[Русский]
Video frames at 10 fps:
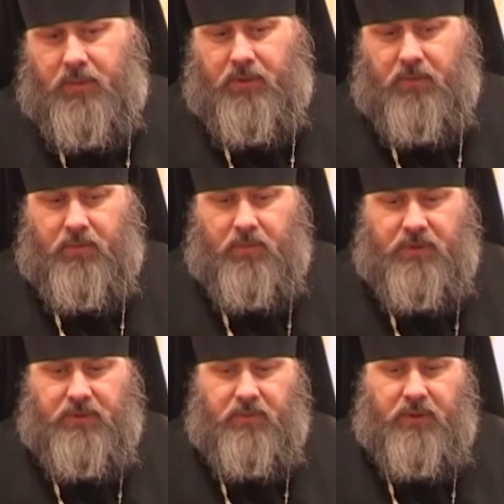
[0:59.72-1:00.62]
Поэтому,
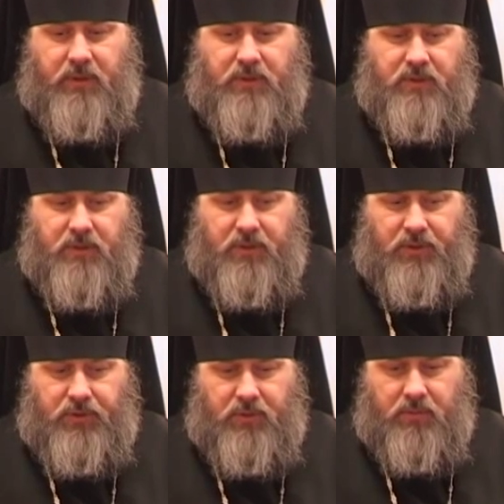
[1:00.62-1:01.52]
если младенец не
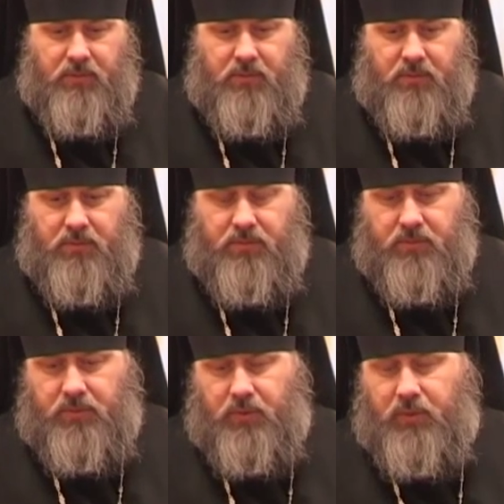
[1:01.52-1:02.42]
крещен, то
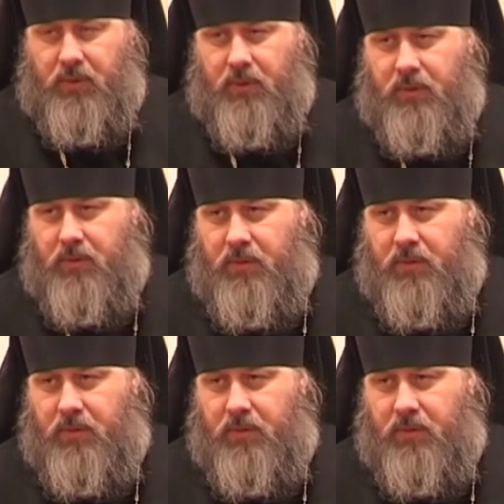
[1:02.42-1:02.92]
стоит ли,